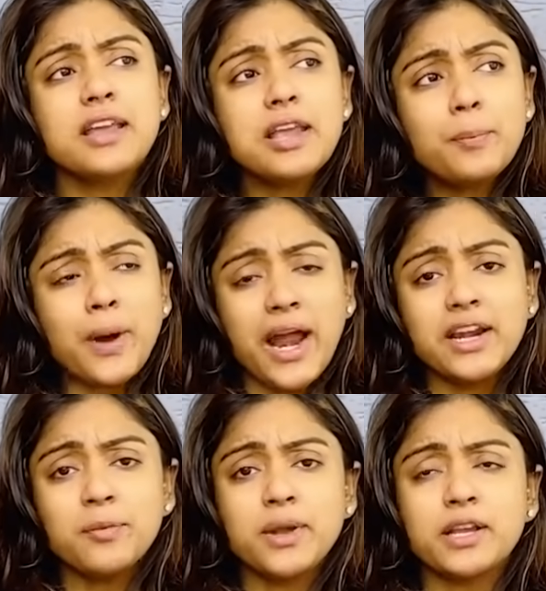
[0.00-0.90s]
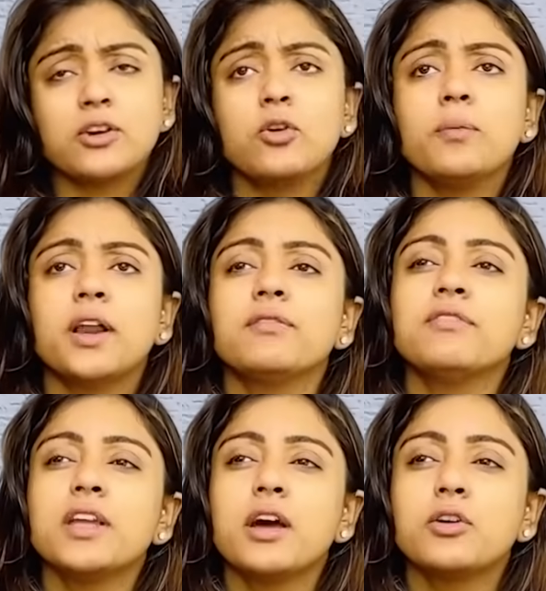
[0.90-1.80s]
ఈ పాండమిక్లో మనం
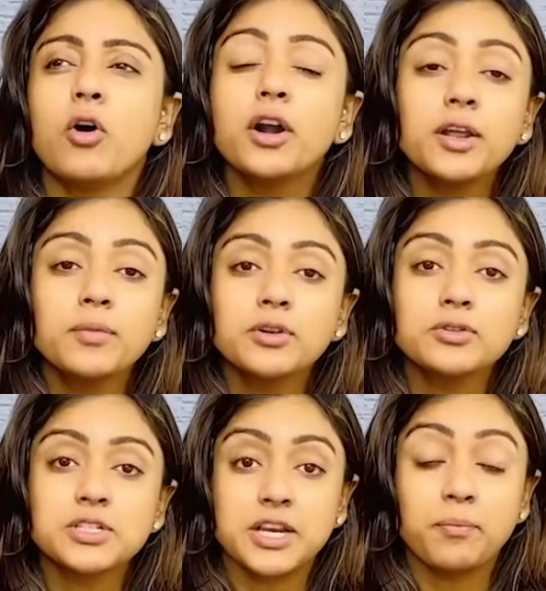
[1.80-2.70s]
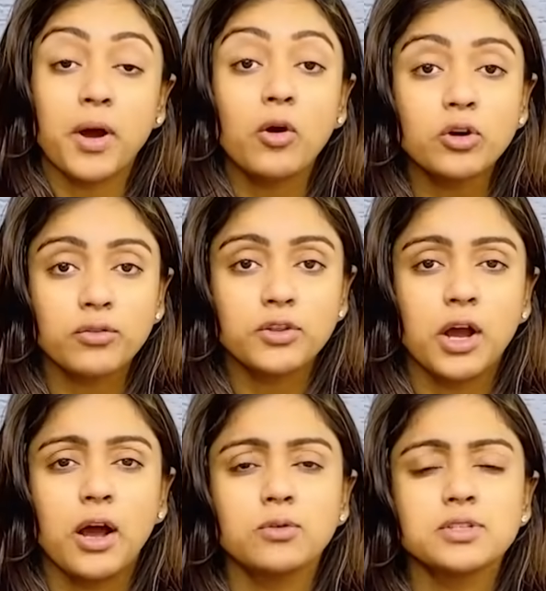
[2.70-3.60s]
వీఆర్ నాట్ ఏబుల్ టు స్టెప్ అవుట్ ఆఫ్ ద
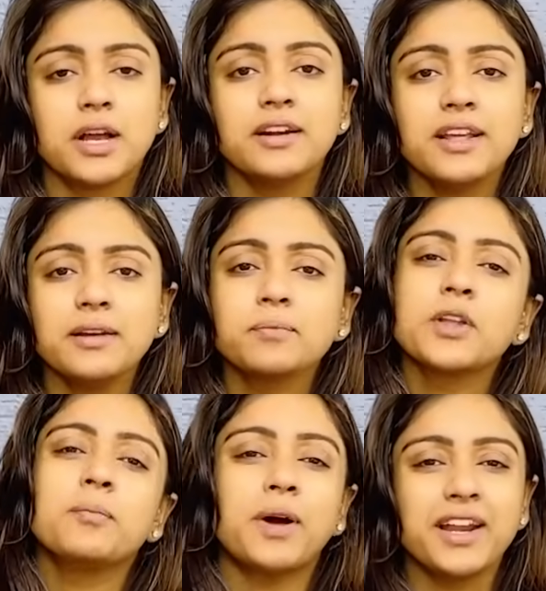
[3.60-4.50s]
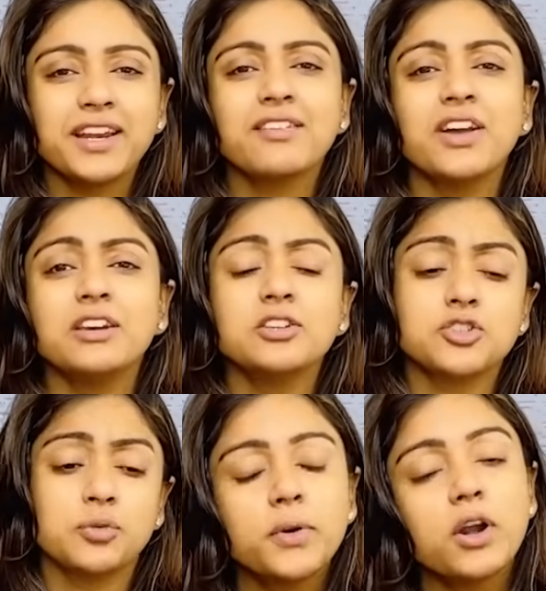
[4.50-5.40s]
హౌస్ అంటే బయటికి
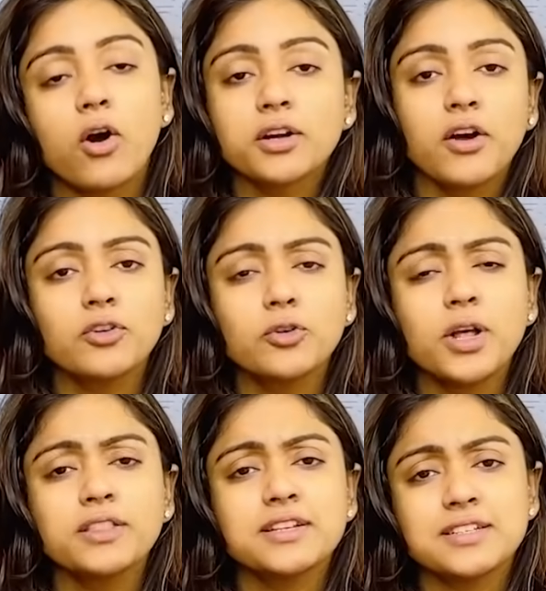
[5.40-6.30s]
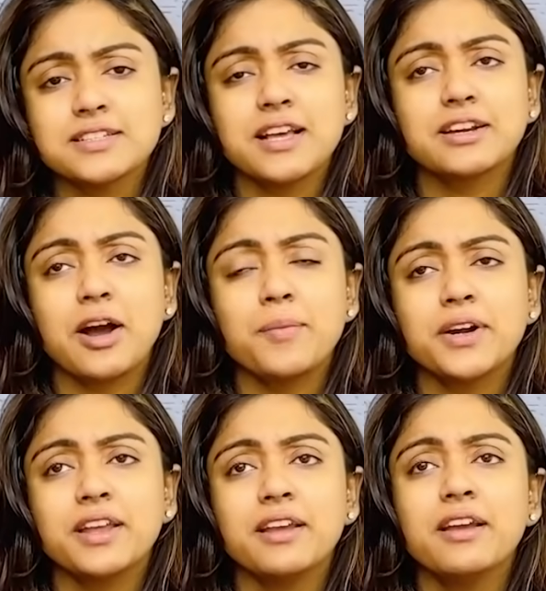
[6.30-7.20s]
వెళ్ళొచ్చు ఇప్పుడు లాక్డౌన్ కూడా తీసేశారు
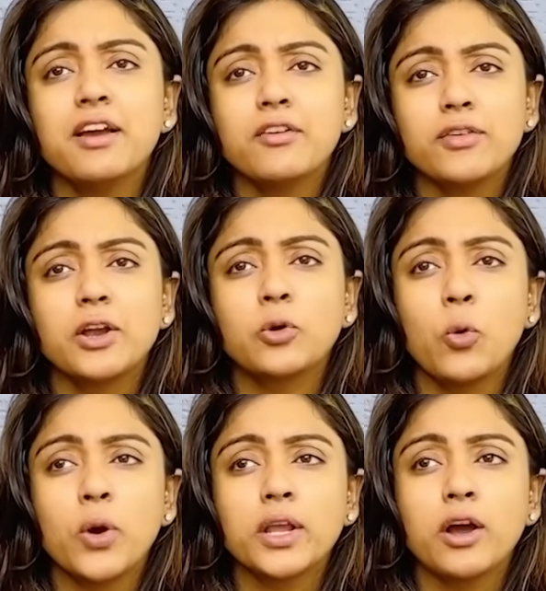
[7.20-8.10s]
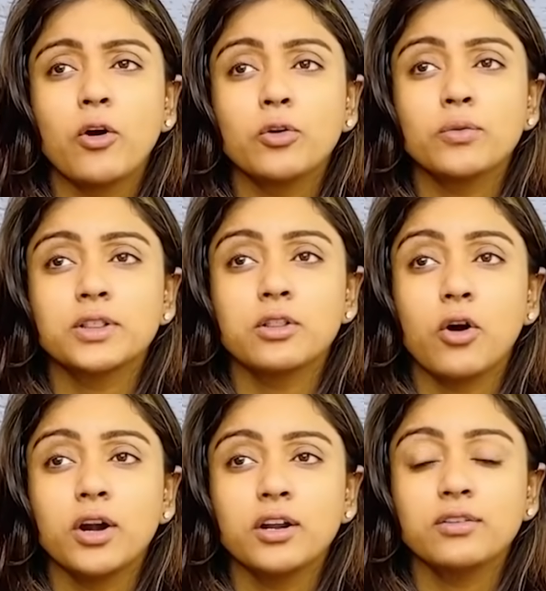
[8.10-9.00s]
కాబట్టి వీఆర్ గోయింగ్ అవుట్ విత్
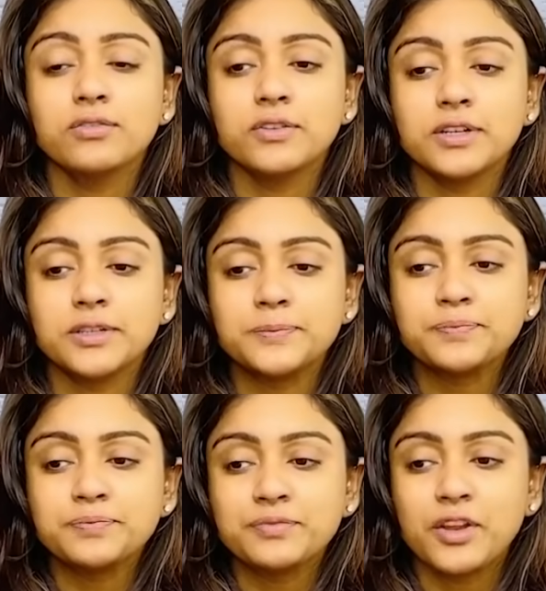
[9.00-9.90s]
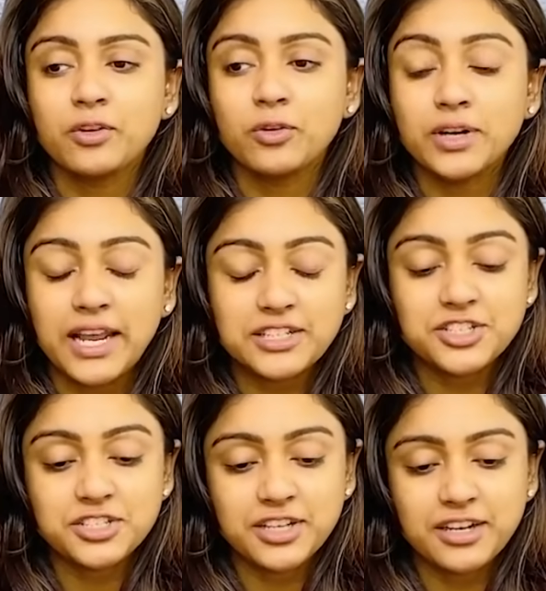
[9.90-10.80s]
లాట్ ఆఫ్ నో
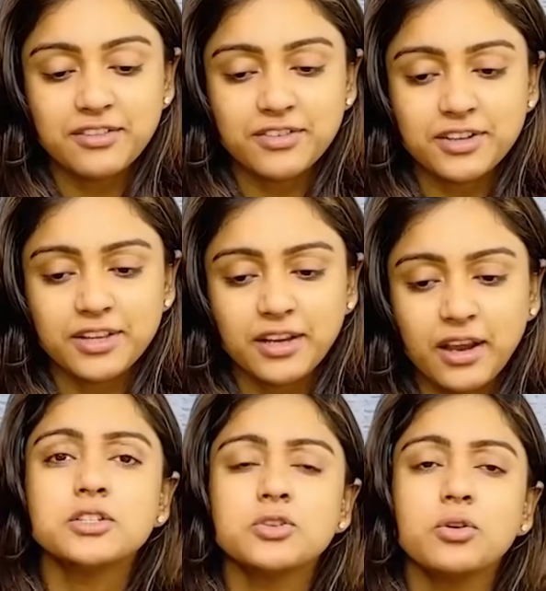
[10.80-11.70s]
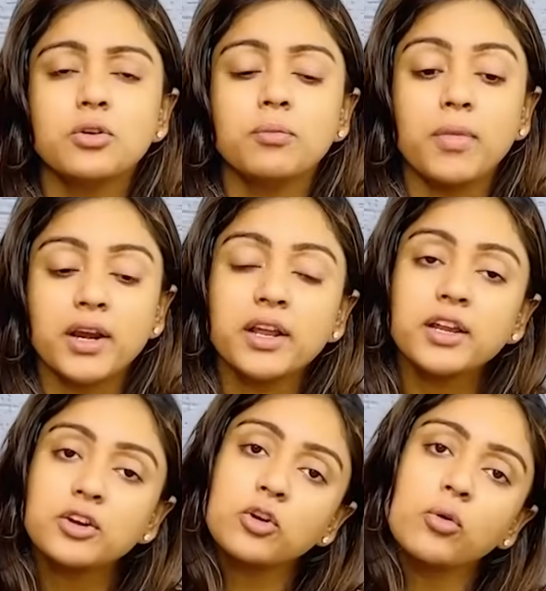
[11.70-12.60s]
టెన్షన్ అండ్ ఎవ్రీథింగ్ సో మన
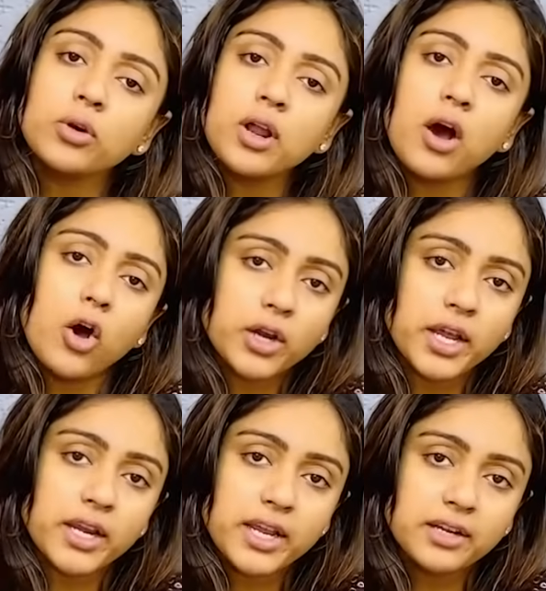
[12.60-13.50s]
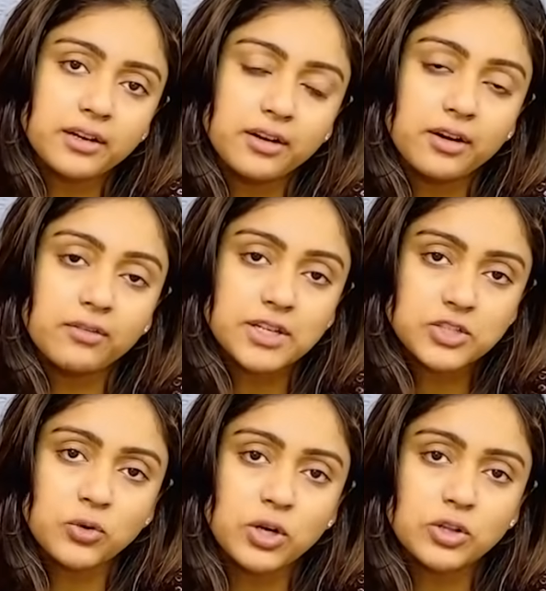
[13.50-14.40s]
ఇంట్లో ఉన్న ఆర్గానిక్ uh,
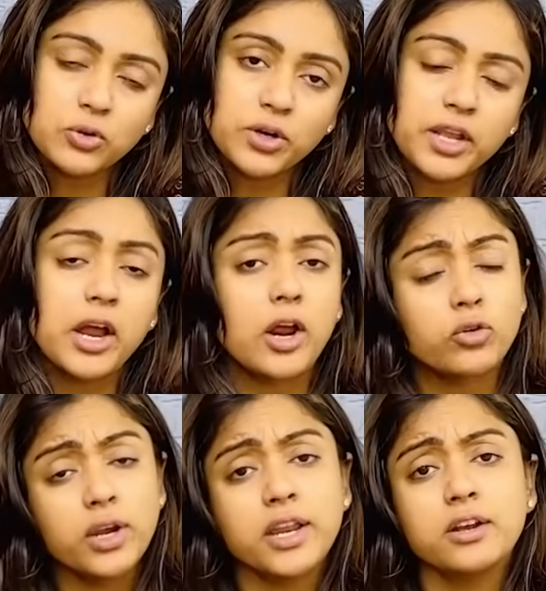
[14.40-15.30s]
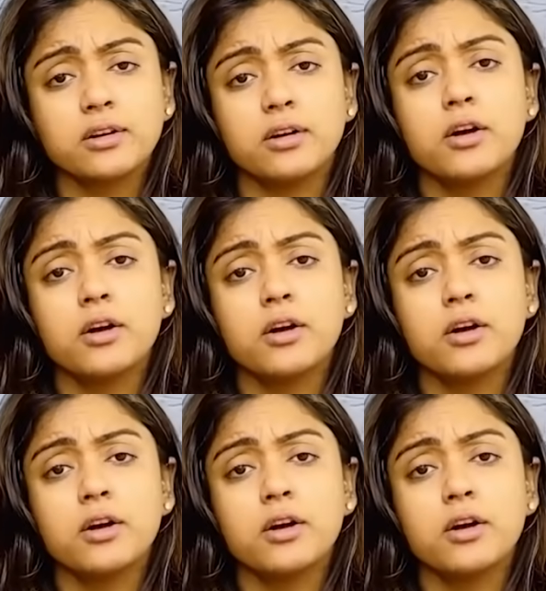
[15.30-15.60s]
వస్తువులతోటి ఆర్గానిక్